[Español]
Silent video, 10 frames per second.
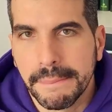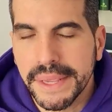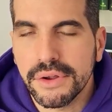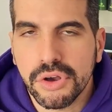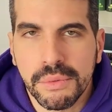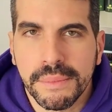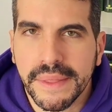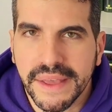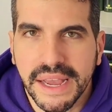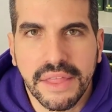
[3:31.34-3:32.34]
pero como me ha
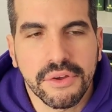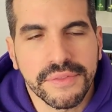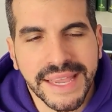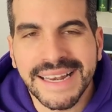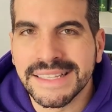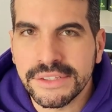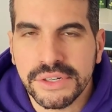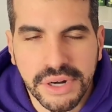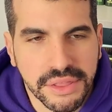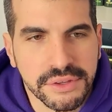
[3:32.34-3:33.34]
dejado de calentito el
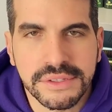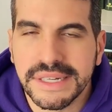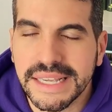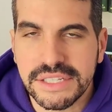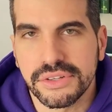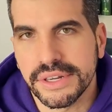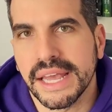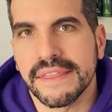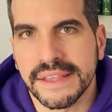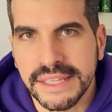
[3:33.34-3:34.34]
corazón la historia
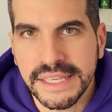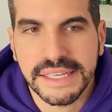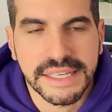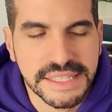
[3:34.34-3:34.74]
de Nick y